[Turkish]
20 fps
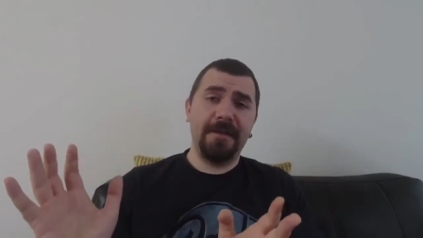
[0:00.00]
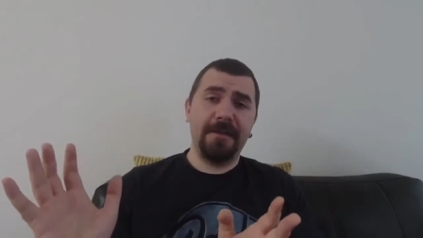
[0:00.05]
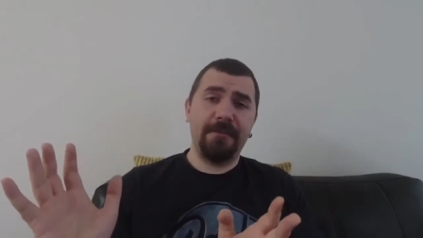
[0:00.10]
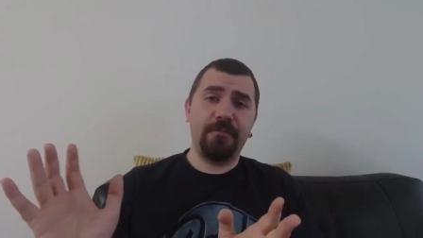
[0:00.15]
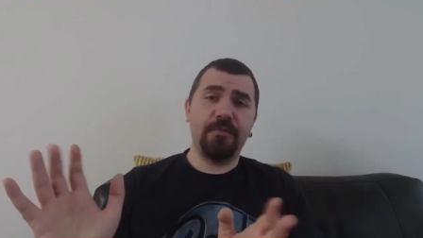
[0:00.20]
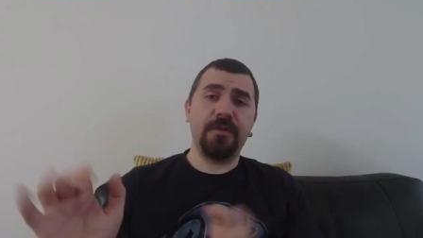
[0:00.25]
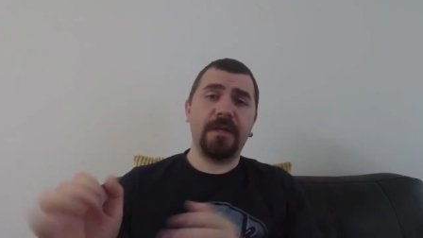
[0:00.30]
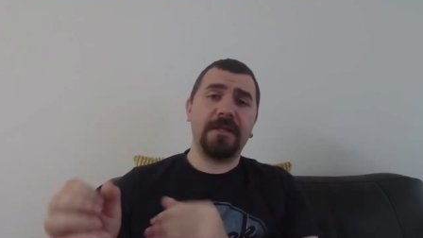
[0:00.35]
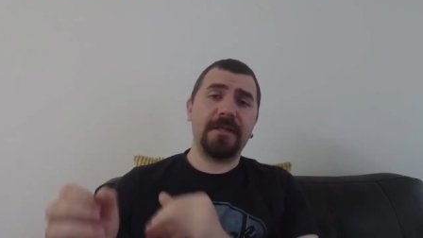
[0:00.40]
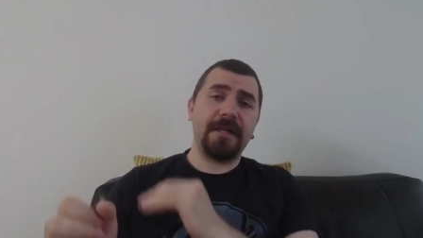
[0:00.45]

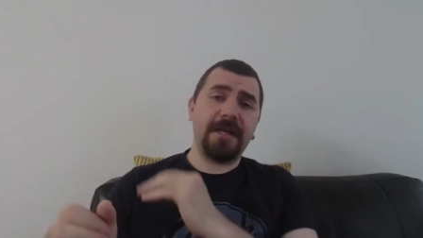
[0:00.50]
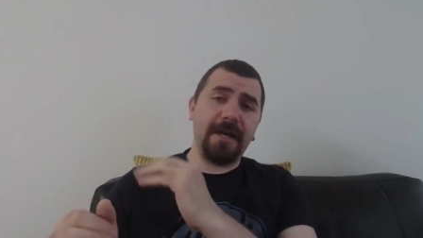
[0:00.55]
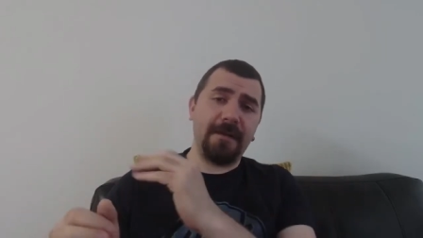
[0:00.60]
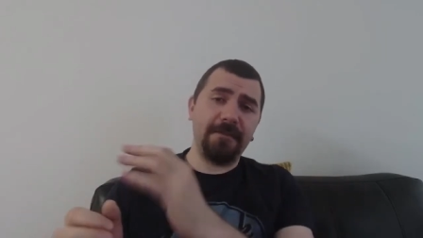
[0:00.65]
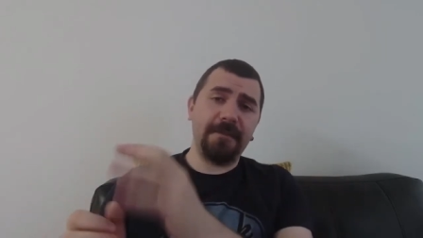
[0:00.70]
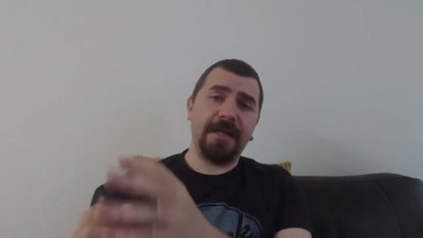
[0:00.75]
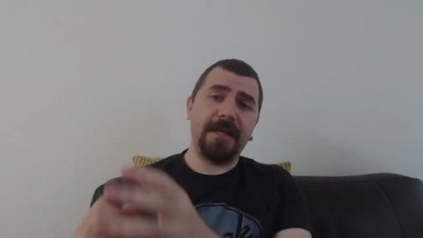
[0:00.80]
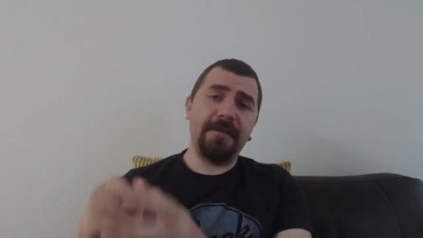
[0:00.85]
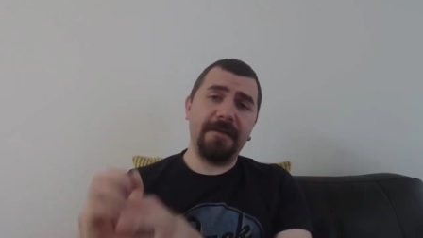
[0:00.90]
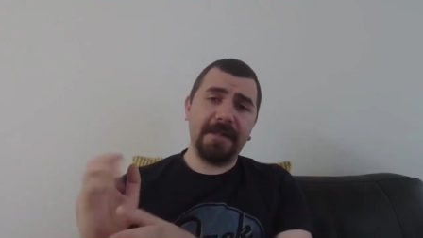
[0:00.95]
Bunlar
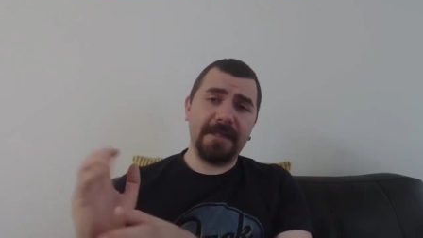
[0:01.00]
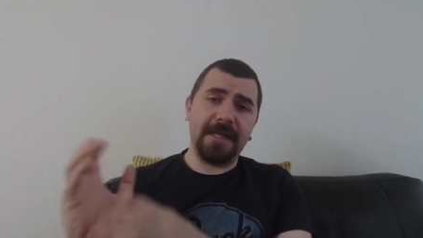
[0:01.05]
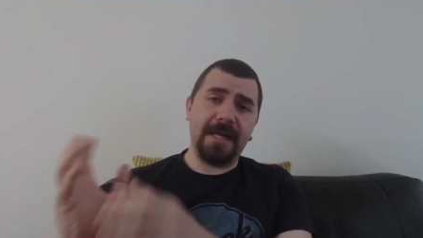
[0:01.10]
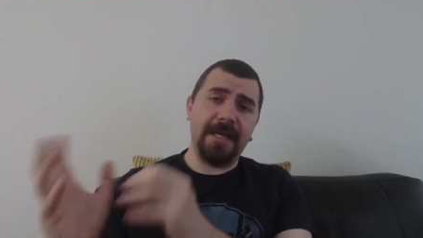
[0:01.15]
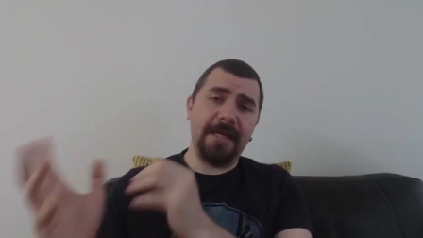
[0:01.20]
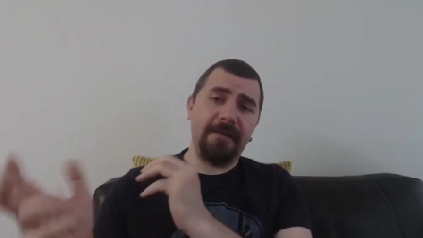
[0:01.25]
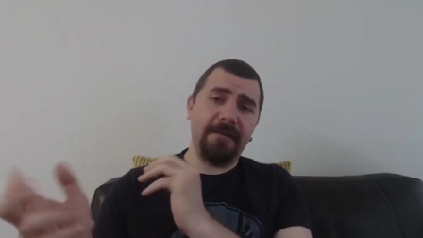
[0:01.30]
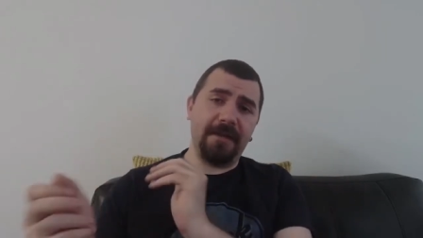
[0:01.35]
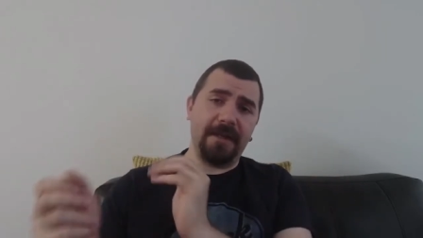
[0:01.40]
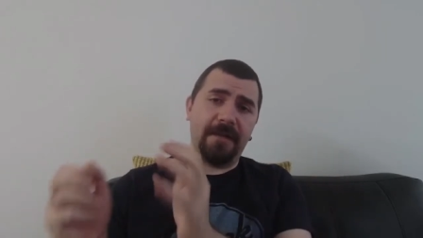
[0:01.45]
rakamlarla
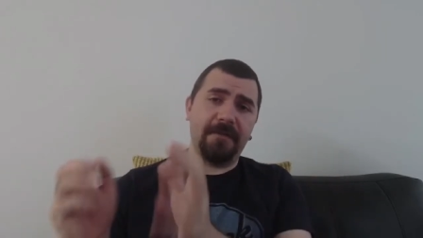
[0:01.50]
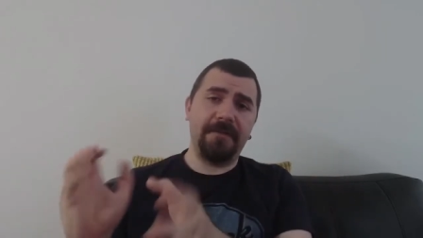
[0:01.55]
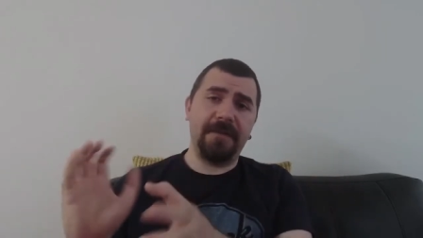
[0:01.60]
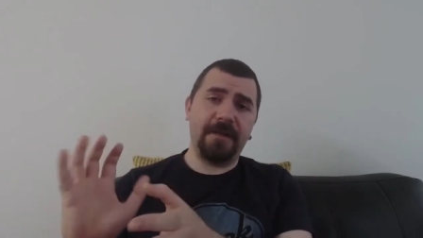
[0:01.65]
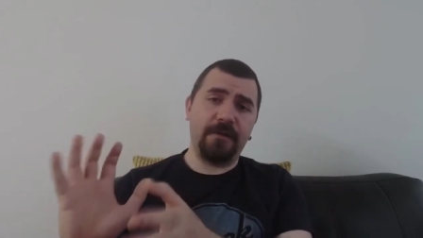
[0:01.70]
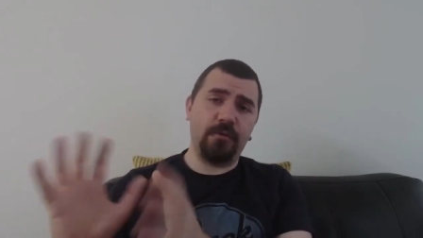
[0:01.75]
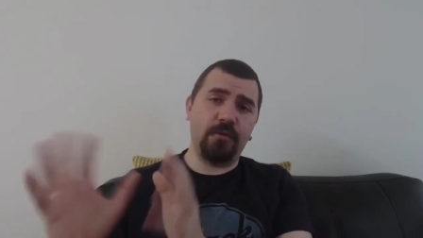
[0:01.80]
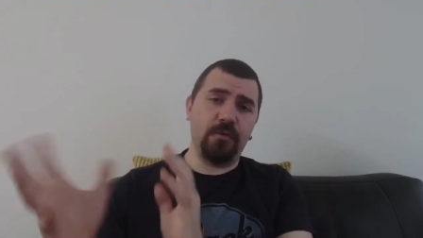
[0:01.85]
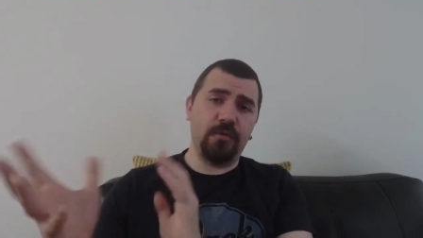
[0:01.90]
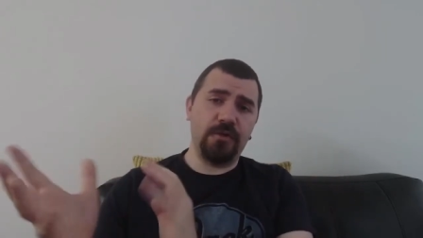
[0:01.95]
vesaire falan
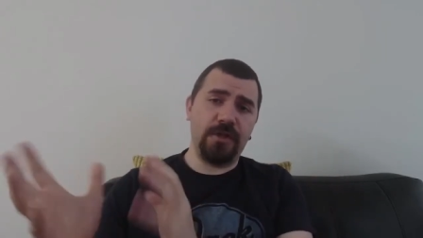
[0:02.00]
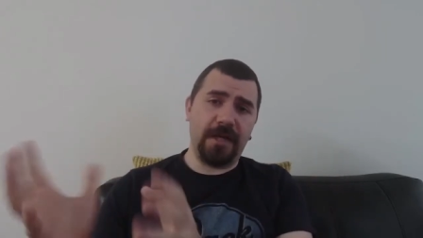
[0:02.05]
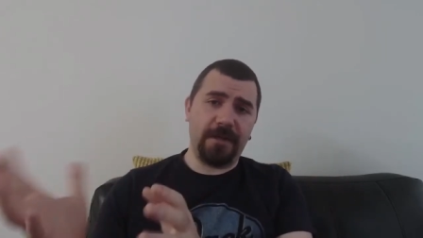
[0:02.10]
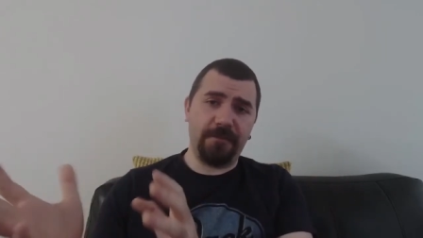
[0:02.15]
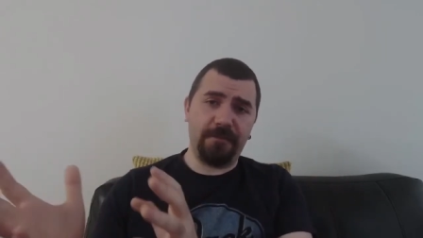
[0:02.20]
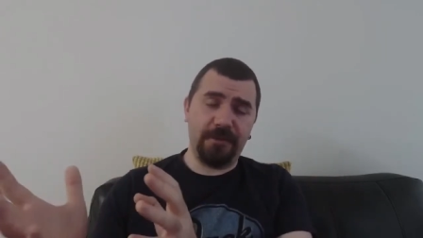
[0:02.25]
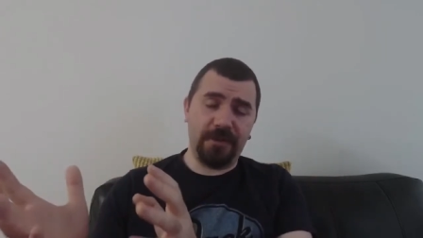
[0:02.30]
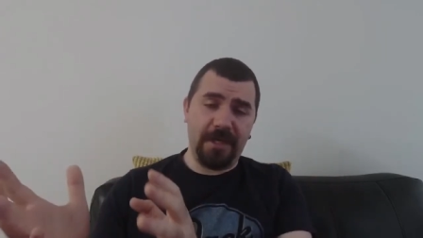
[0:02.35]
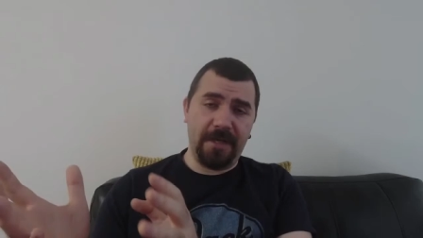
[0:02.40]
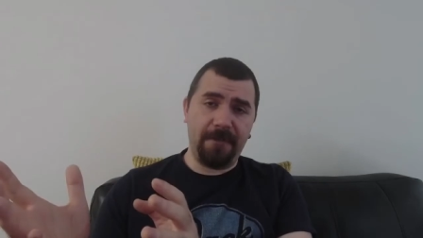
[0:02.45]
filan
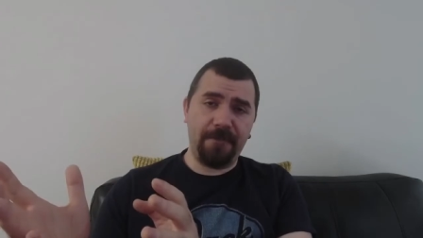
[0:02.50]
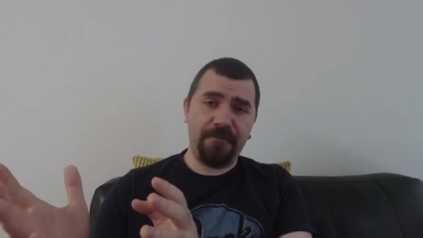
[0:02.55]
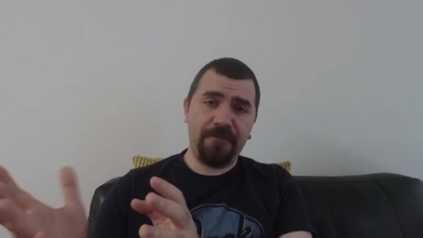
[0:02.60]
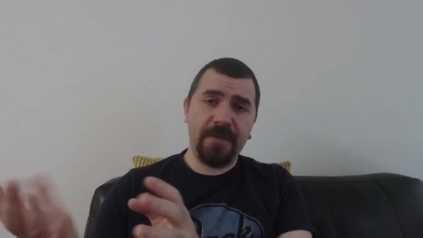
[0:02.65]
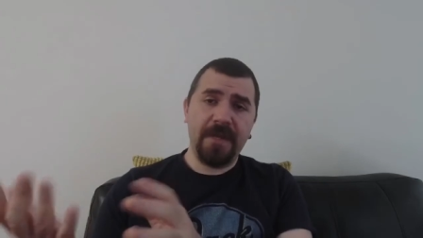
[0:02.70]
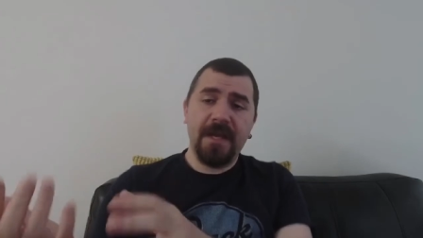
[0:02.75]
konulacak bir şey.